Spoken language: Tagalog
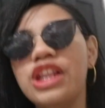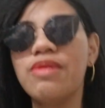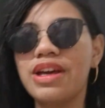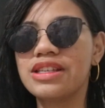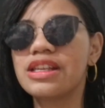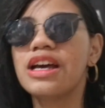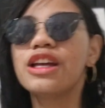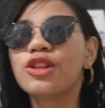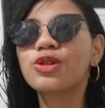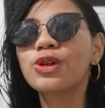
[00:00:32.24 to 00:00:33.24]
anyways,
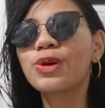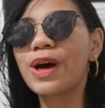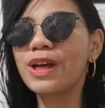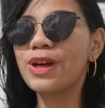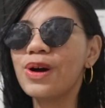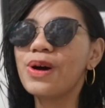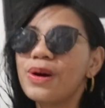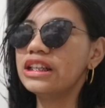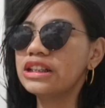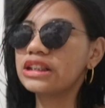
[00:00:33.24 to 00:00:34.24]
tutur ko kayo
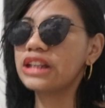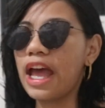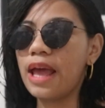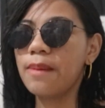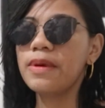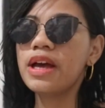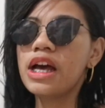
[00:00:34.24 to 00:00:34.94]
this time.